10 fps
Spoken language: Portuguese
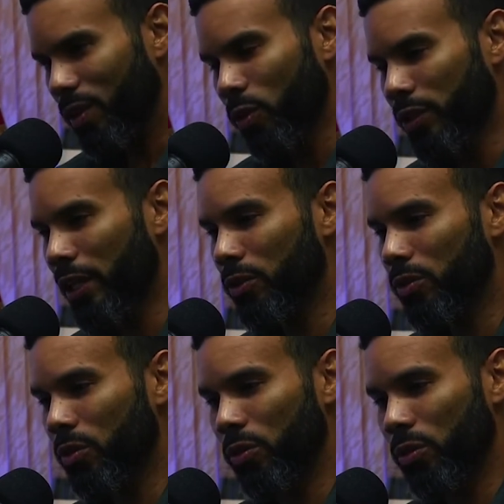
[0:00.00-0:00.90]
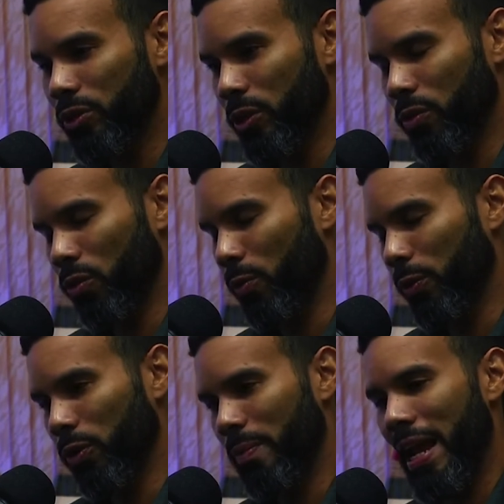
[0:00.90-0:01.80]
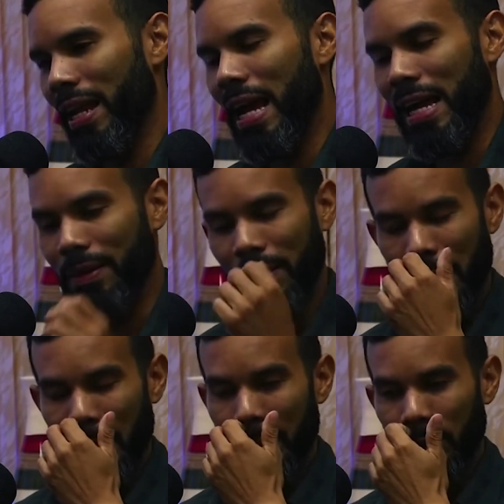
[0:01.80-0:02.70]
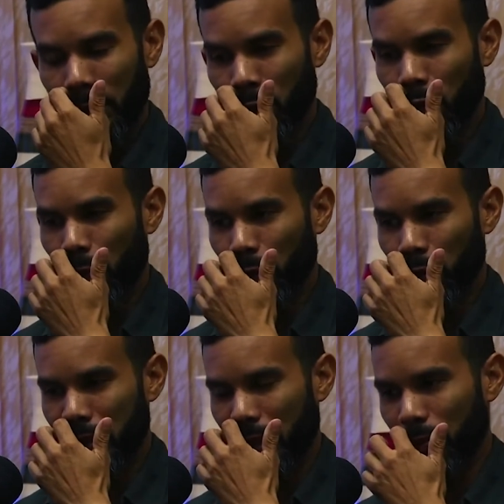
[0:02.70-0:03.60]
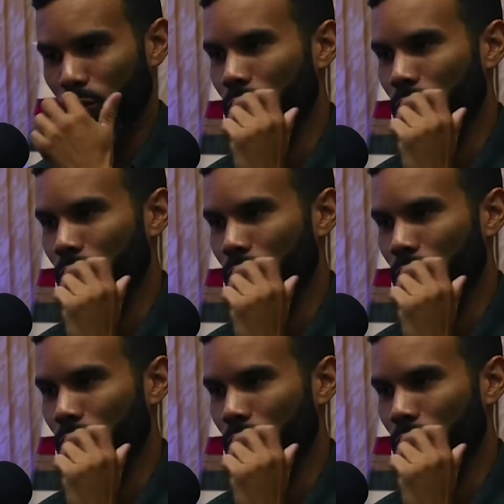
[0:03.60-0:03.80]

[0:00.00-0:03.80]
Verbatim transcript: eu tenho, eu, eu, tinha um grupo do MEI lá e do grupo do Simples.